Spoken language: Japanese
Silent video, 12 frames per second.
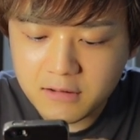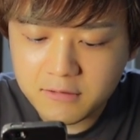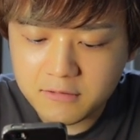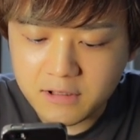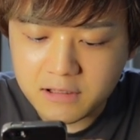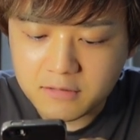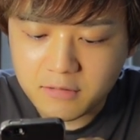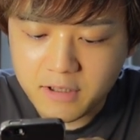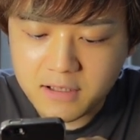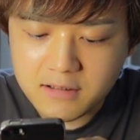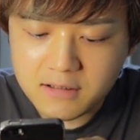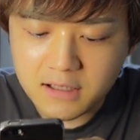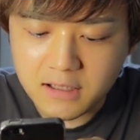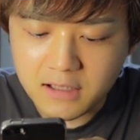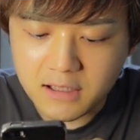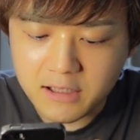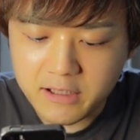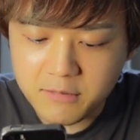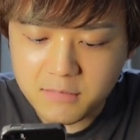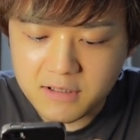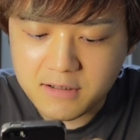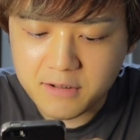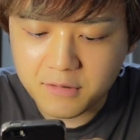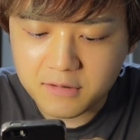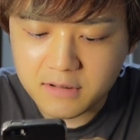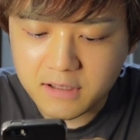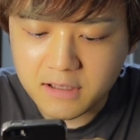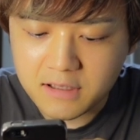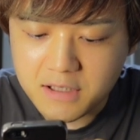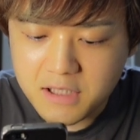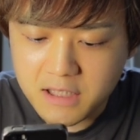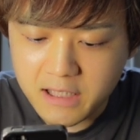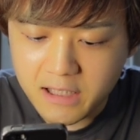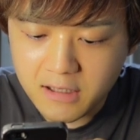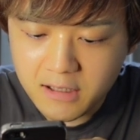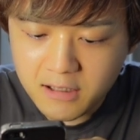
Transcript: ルーレット消すターンありますよって感じで、